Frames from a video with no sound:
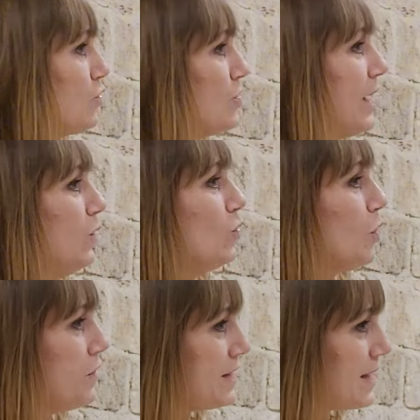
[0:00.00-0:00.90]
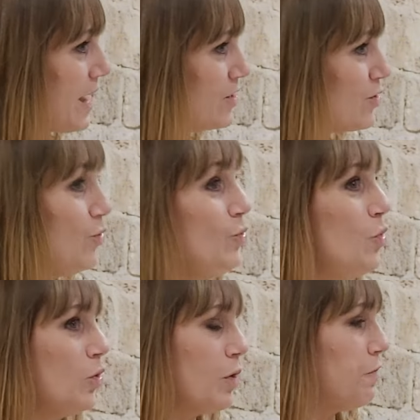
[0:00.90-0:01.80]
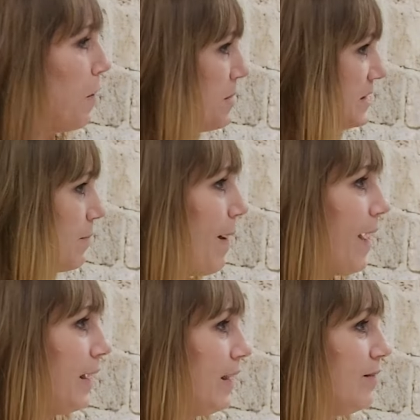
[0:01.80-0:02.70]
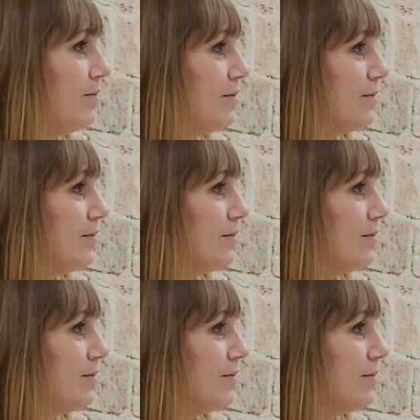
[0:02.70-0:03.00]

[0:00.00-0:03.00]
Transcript: sous un autre visage, une autre forme, mais c'est pareil. Hein.